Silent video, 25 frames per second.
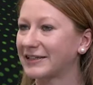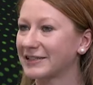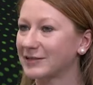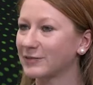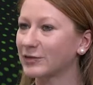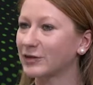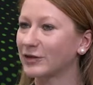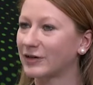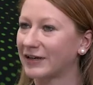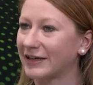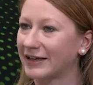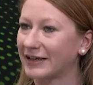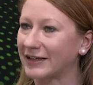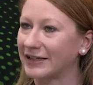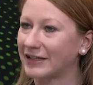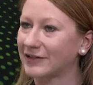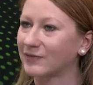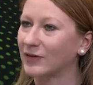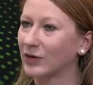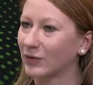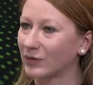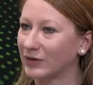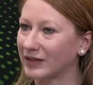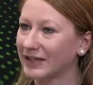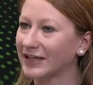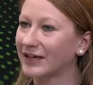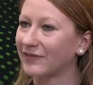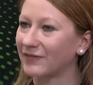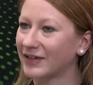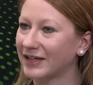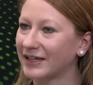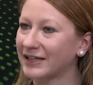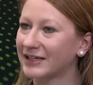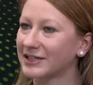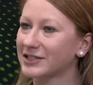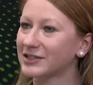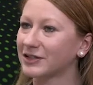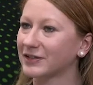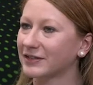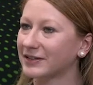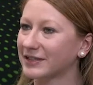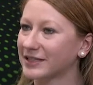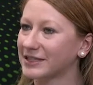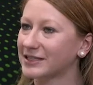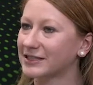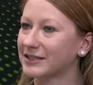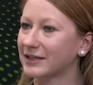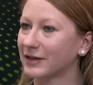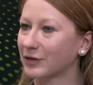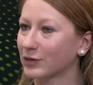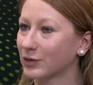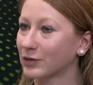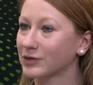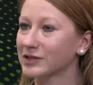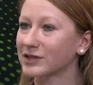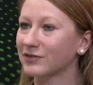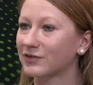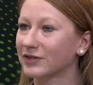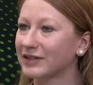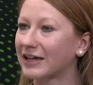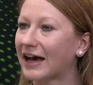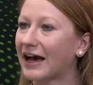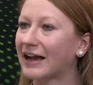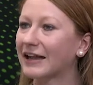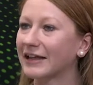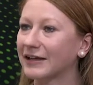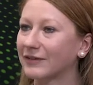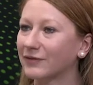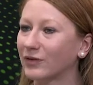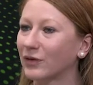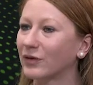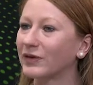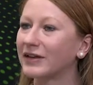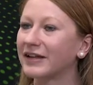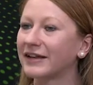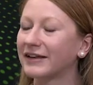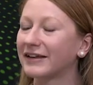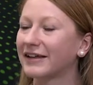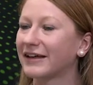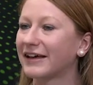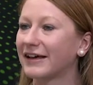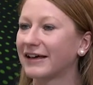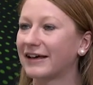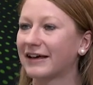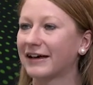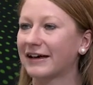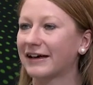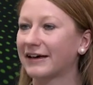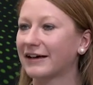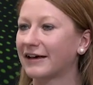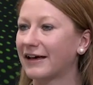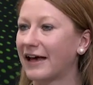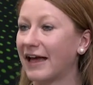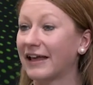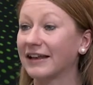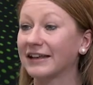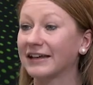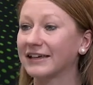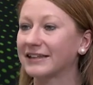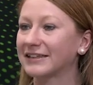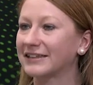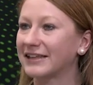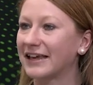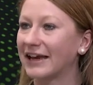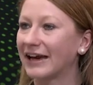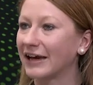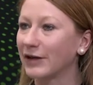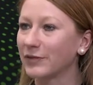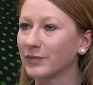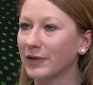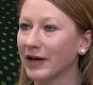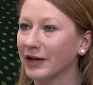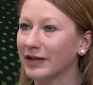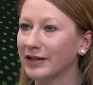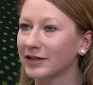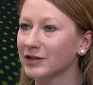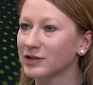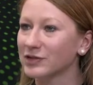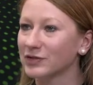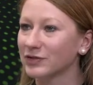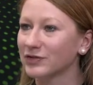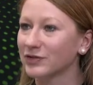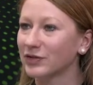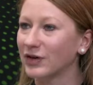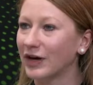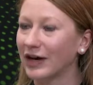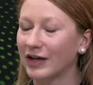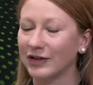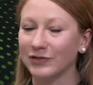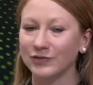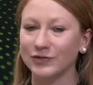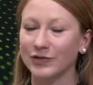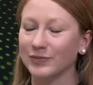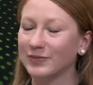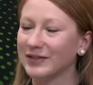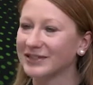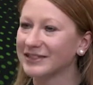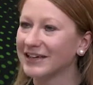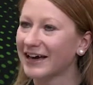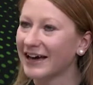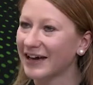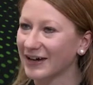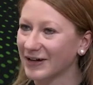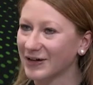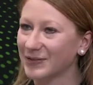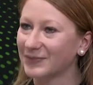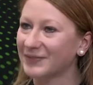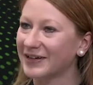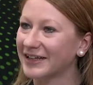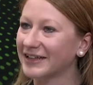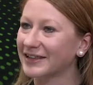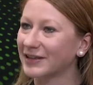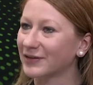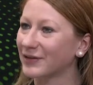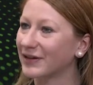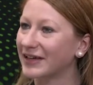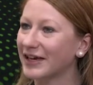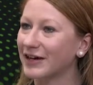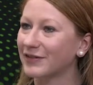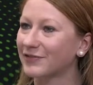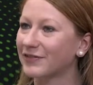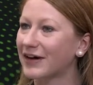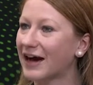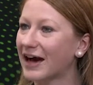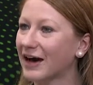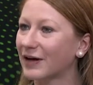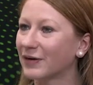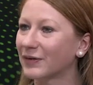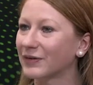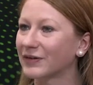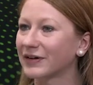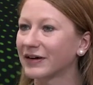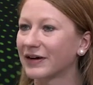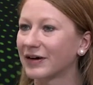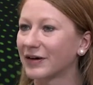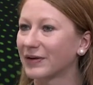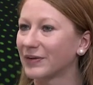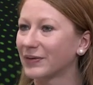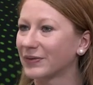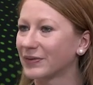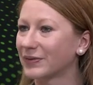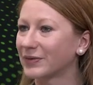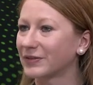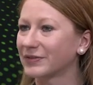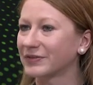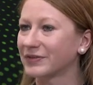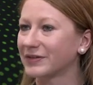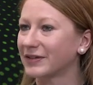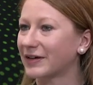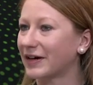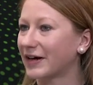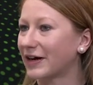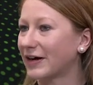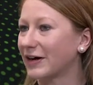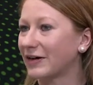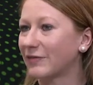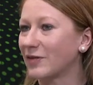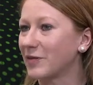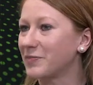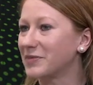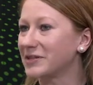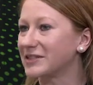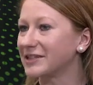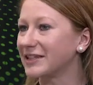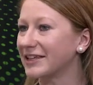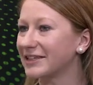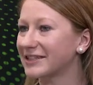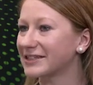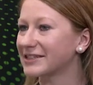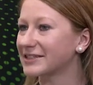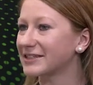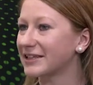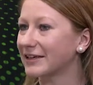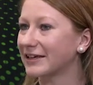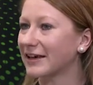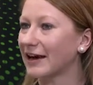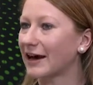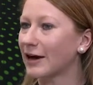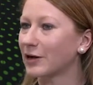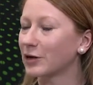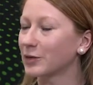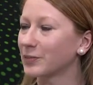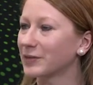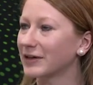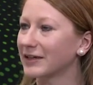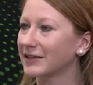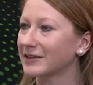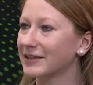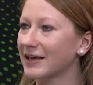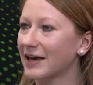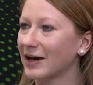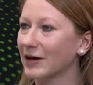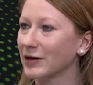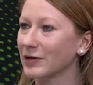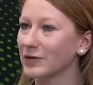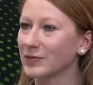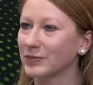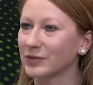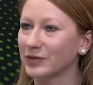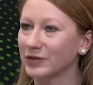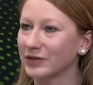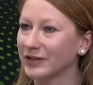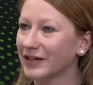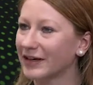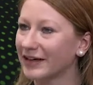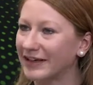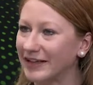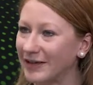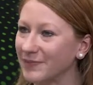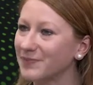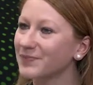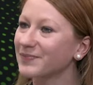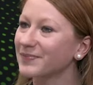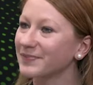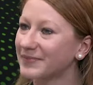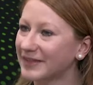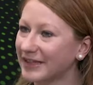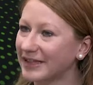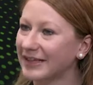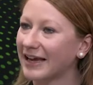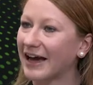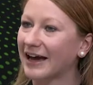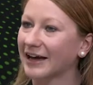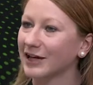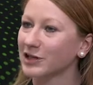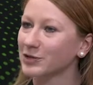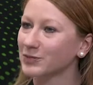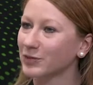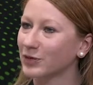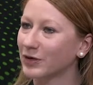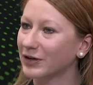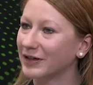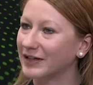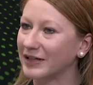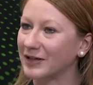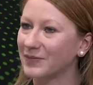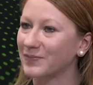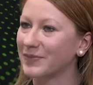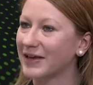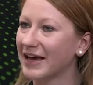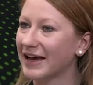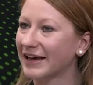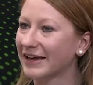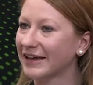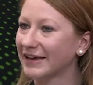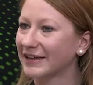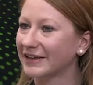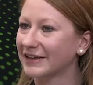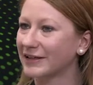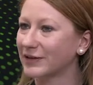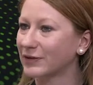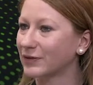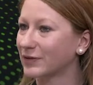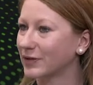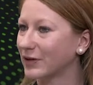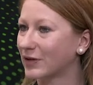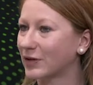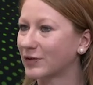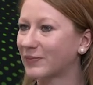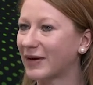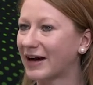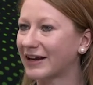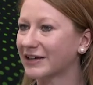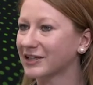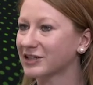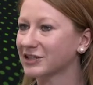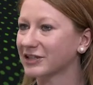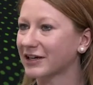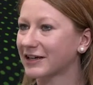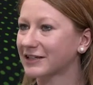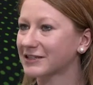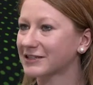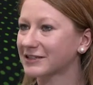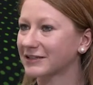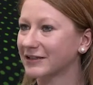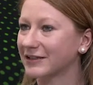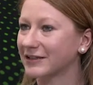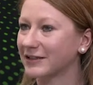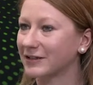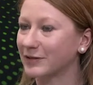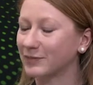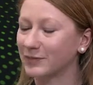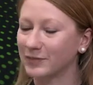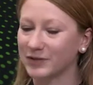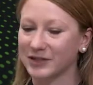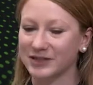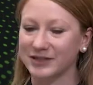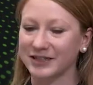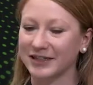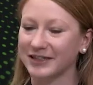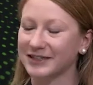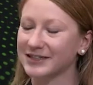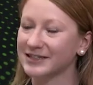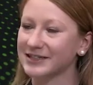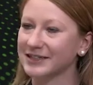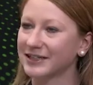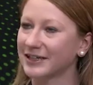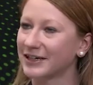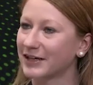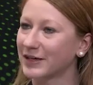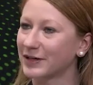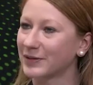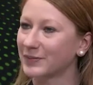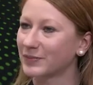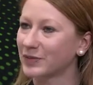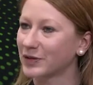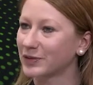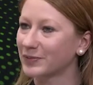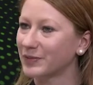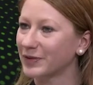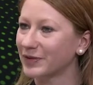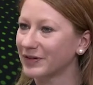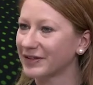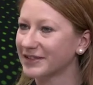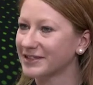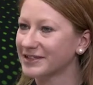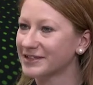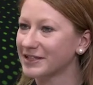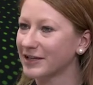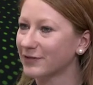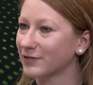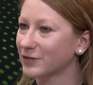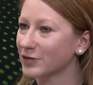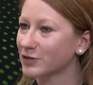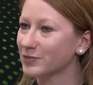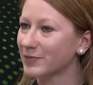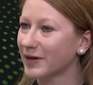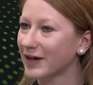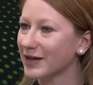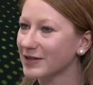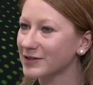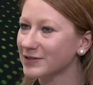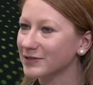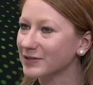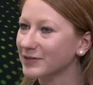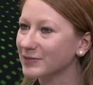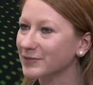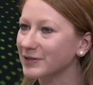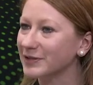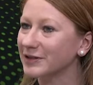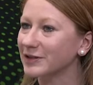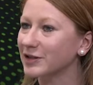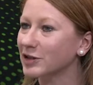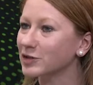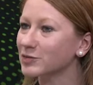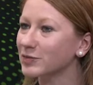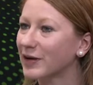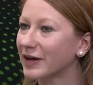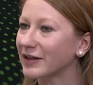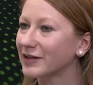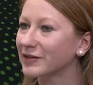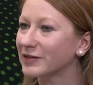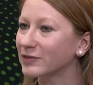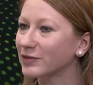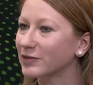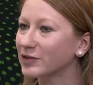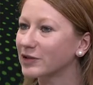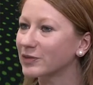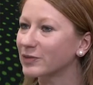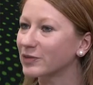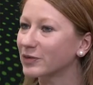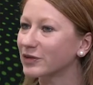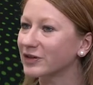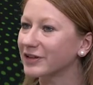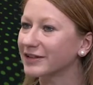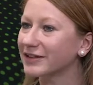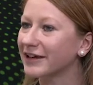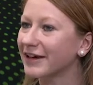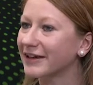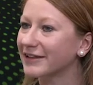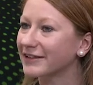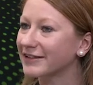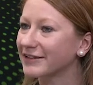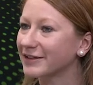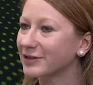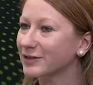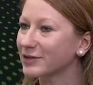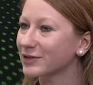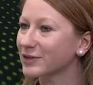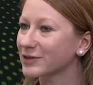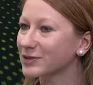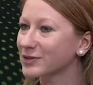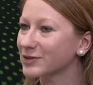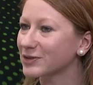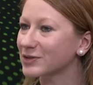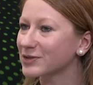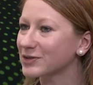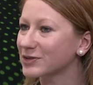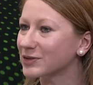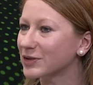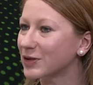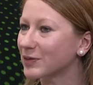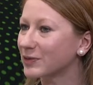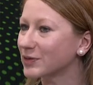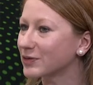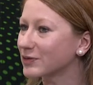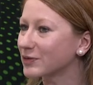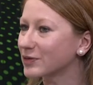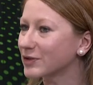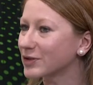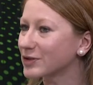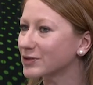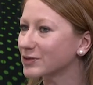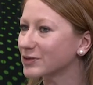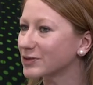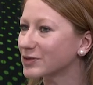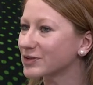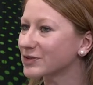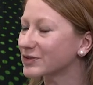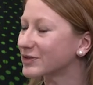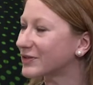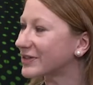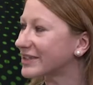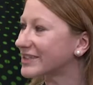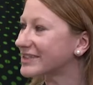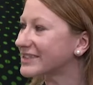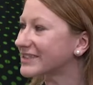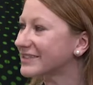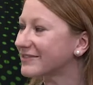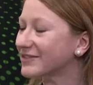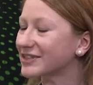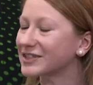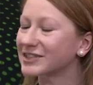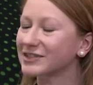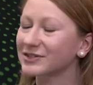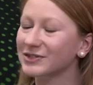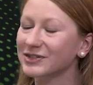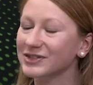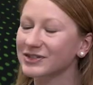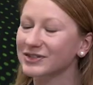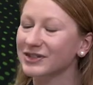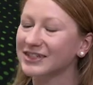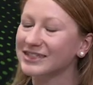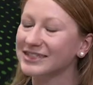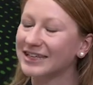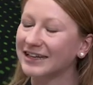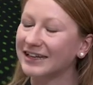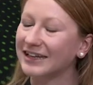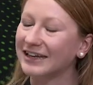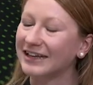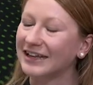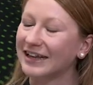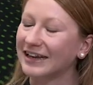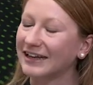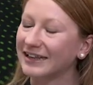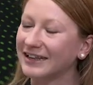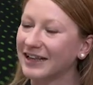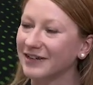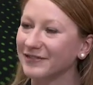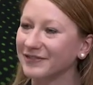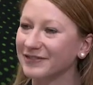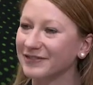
Teamkollegin, die Veronika Windisch, hat das äh, große Finale gewonnen. Äh, ein Kriteriumrennen zu fahren, für mich auch eine komplett neue Erfahrung. Und, aber bis jetzt, egal ob Kriterium oder eben die angesprochenen Bergrennen oder normale Straßenrennen, bis jetzt macht mir alles sehr viel Spaß und ich bin gespannt, welche Möglichkeiten ich da sonst noch habe und wo ich sonst noch alles, was ich sonst noch alles kennenlernen darf.